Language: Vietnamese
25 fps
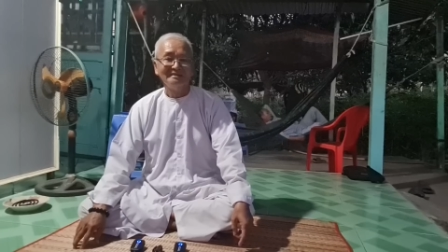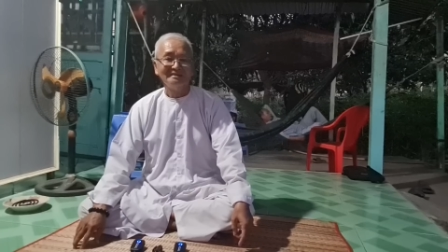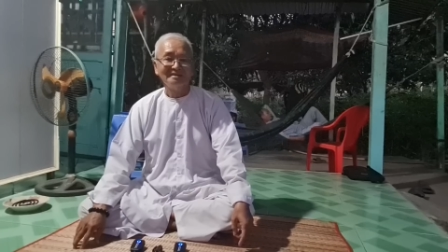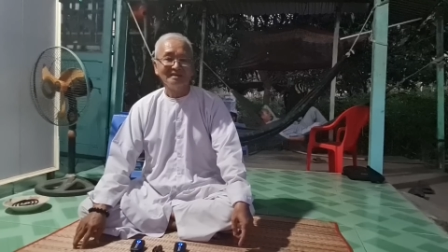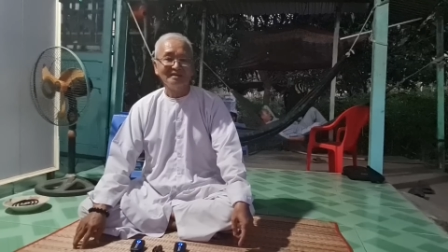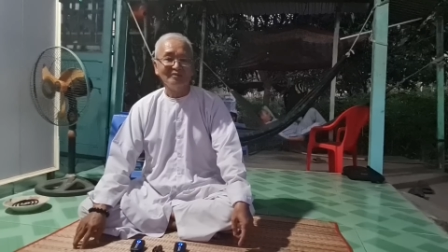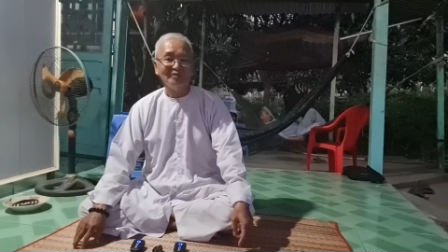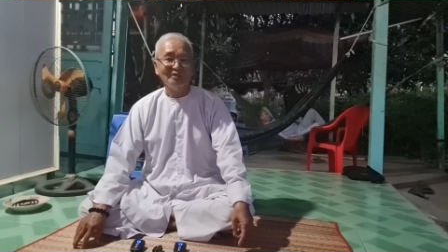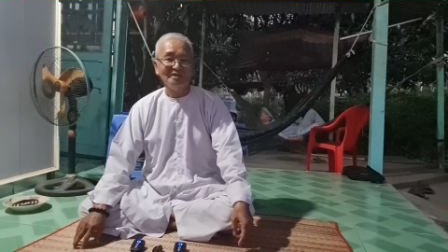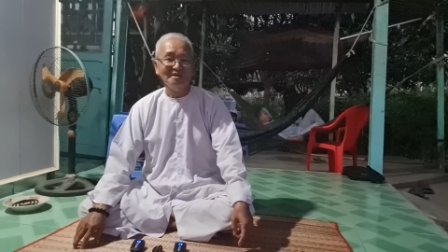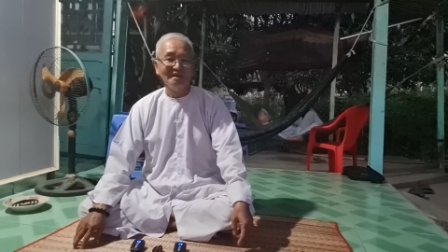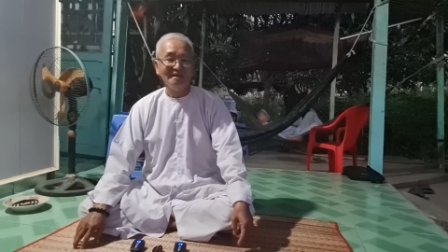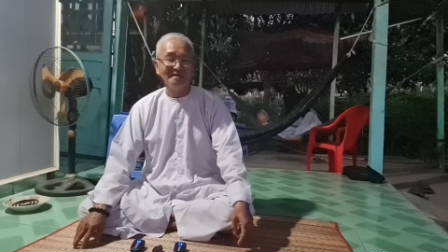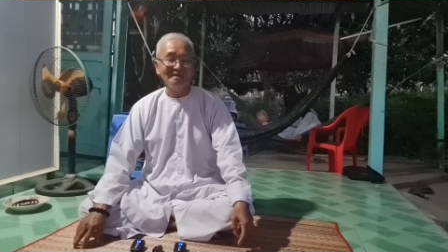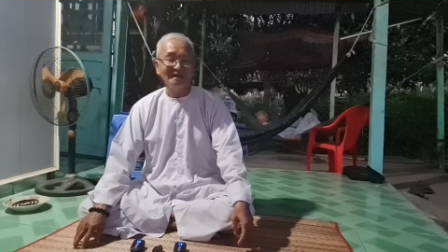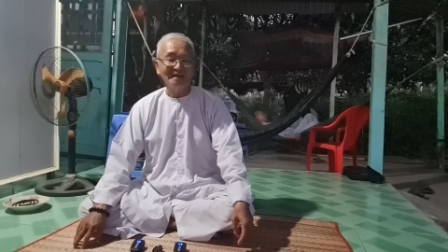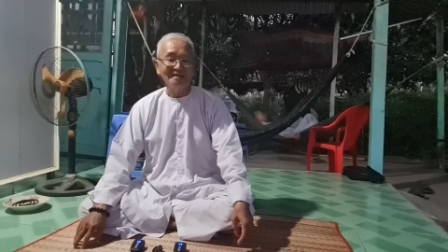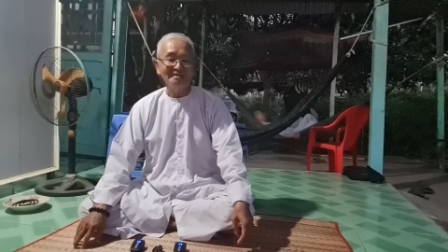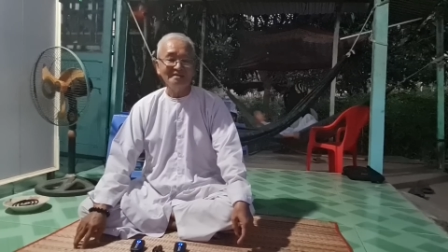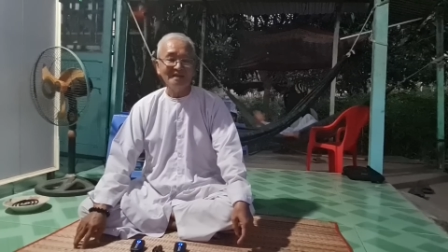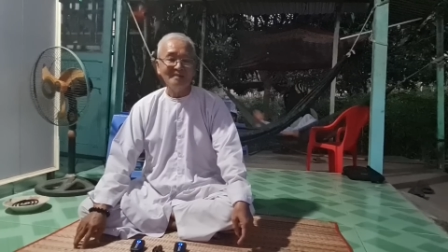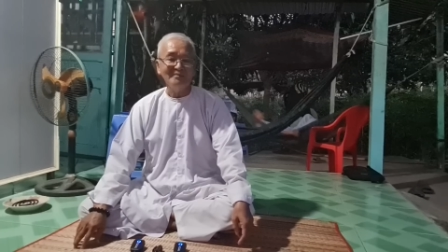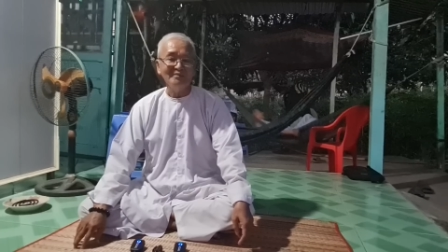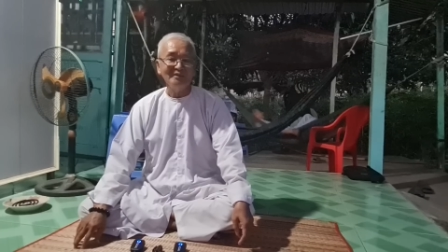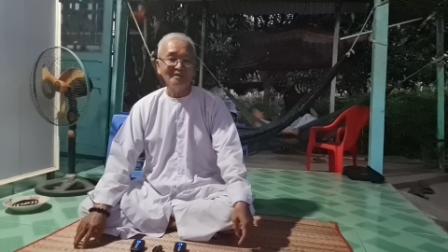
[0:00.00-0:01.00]
thì quý vị
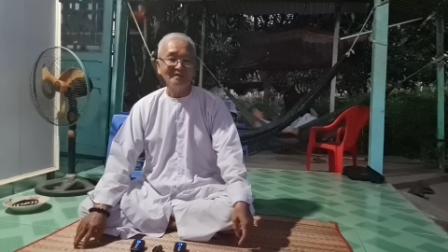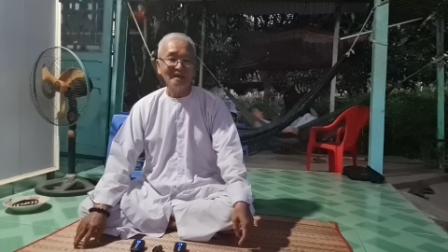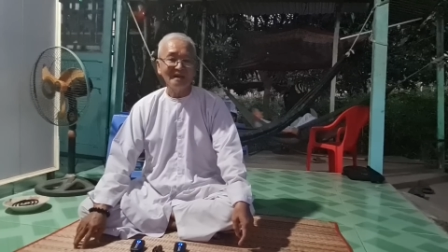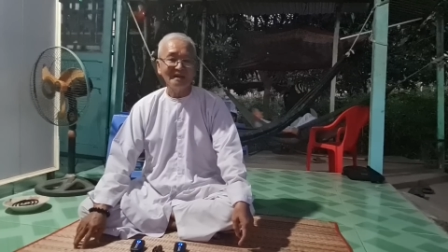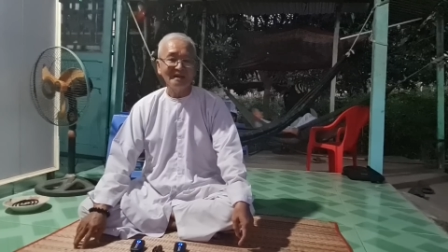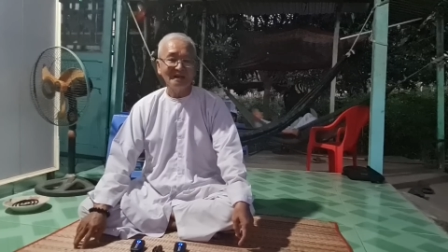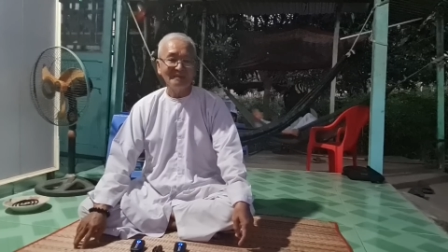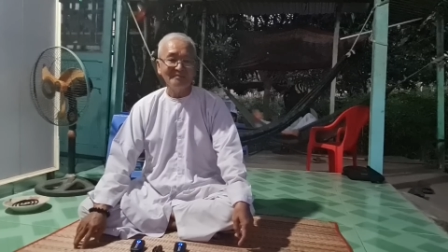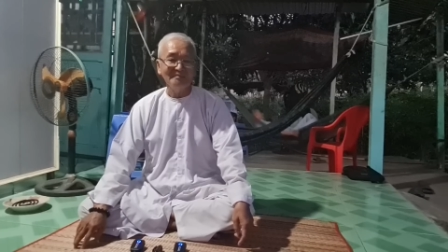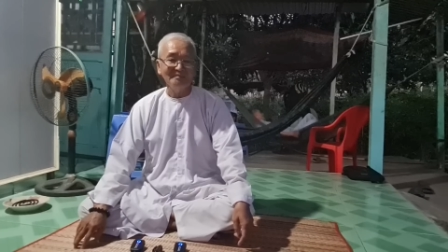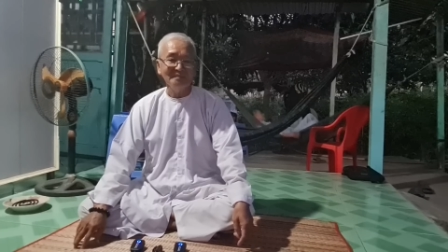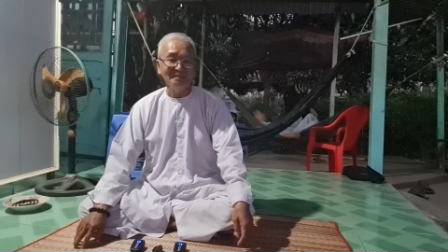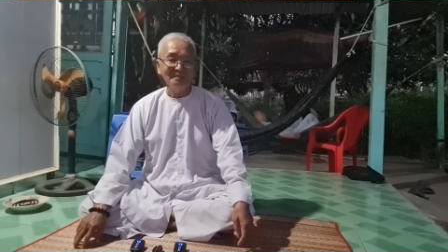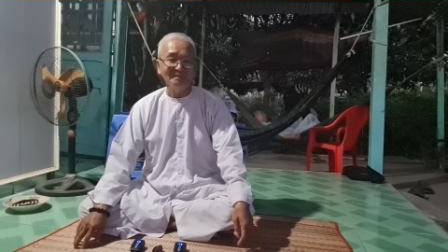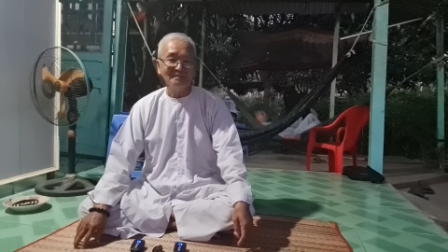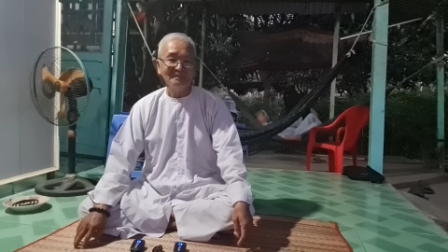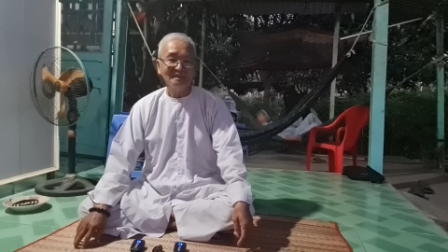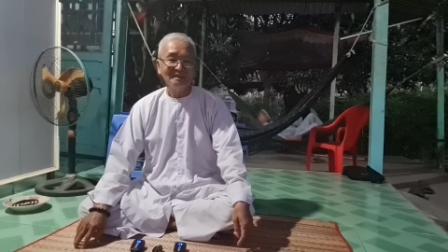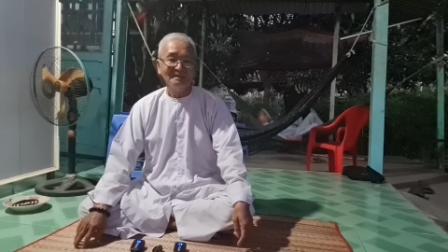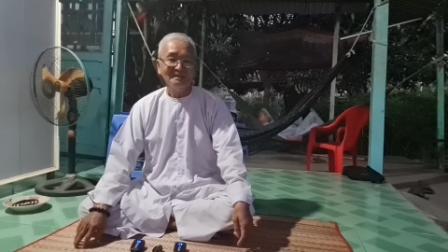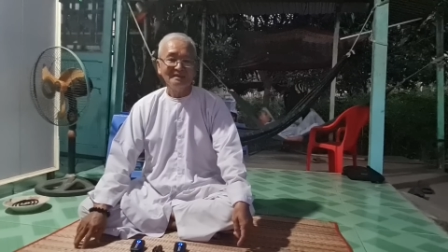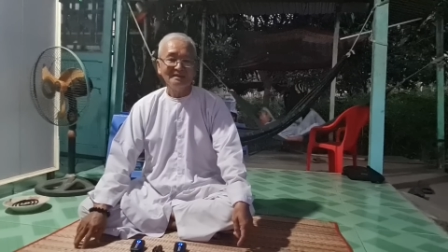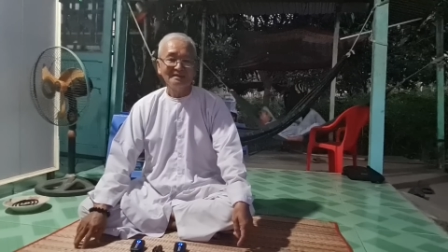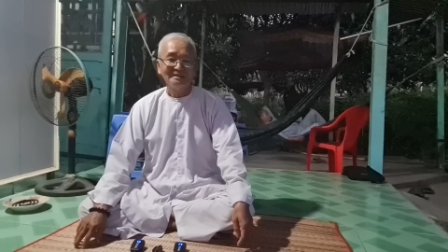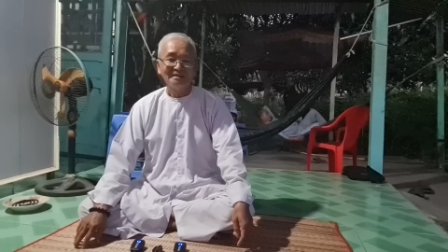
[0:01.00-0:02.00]
thấy tám điều đăng cấm
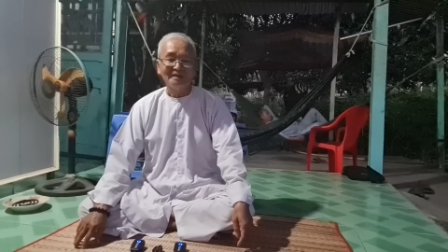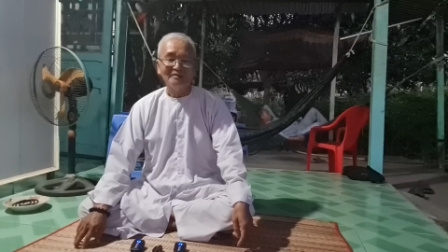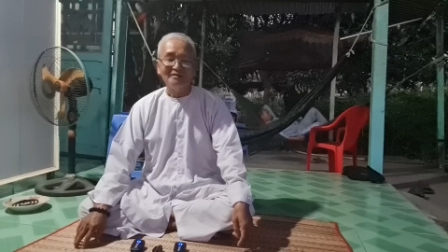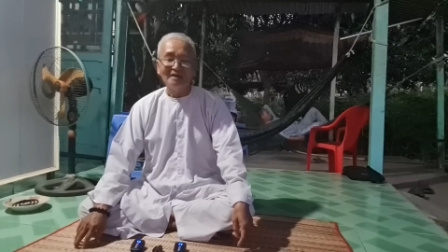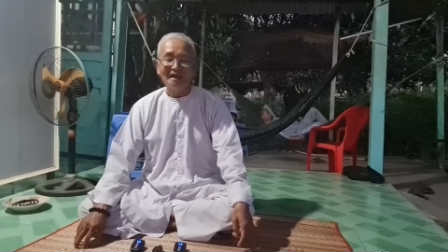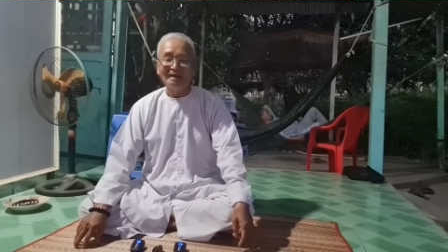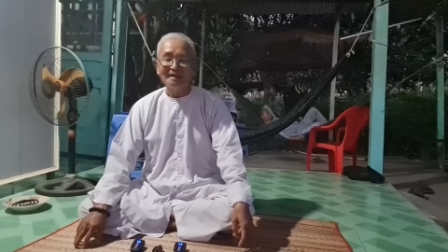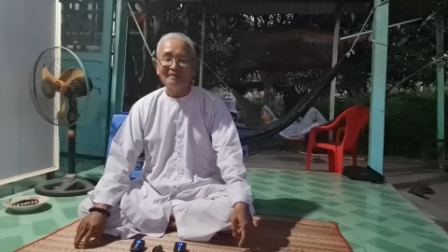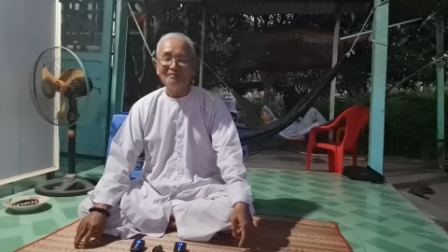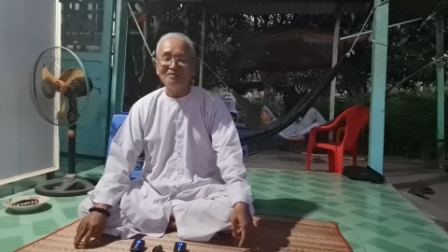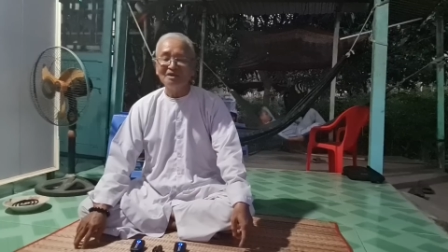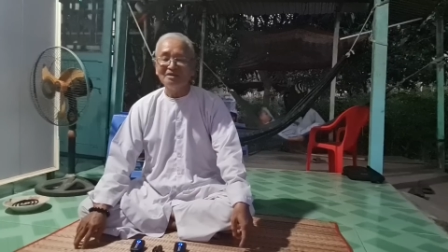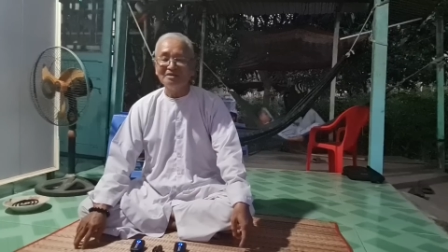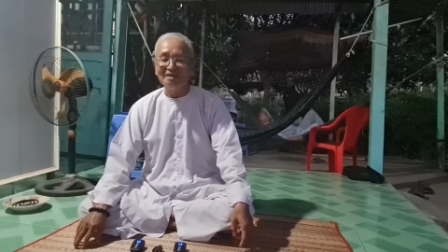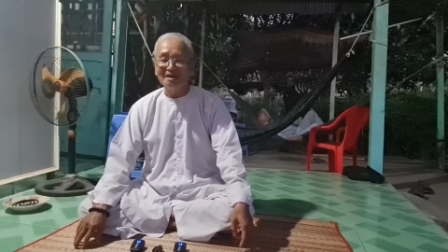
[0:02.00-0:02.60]
chỉ đăng cấm thứ